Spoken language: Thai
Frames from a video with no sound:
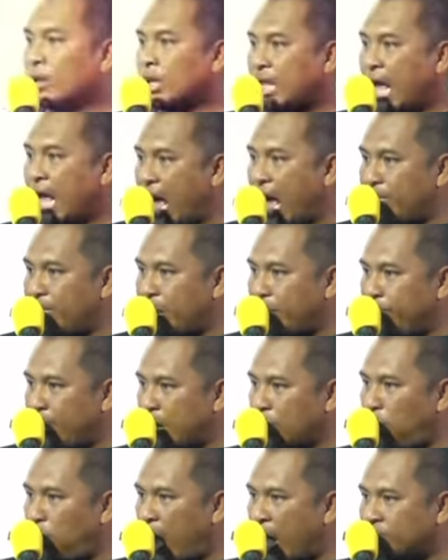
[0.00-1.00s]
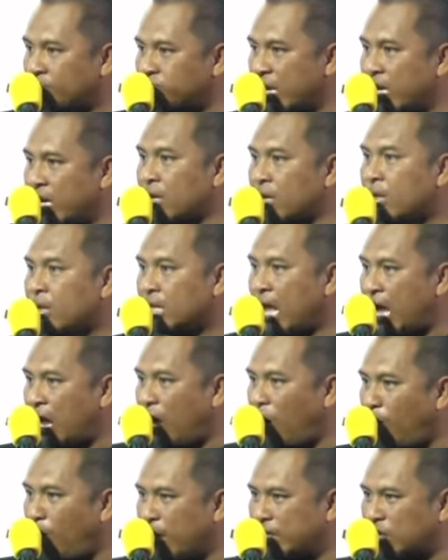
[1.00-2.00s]
ถ้าไม่เป็นความจริง ถ้า
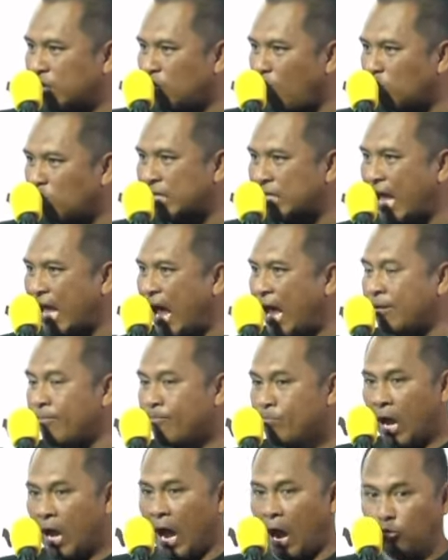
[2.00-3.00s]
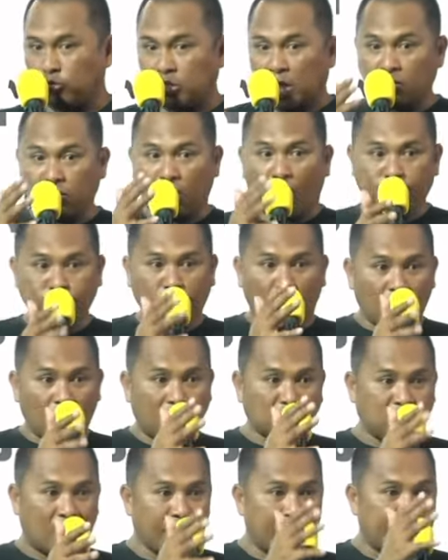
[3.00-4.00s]
เขาไม่สะทกสะท้าน เขาจะตอบโต้
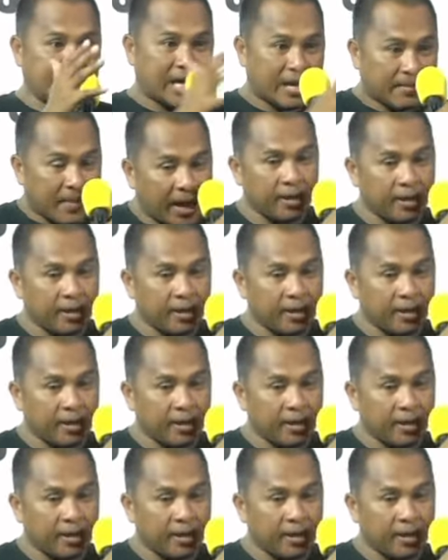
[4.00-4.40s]
เราทำไมใช่ไหม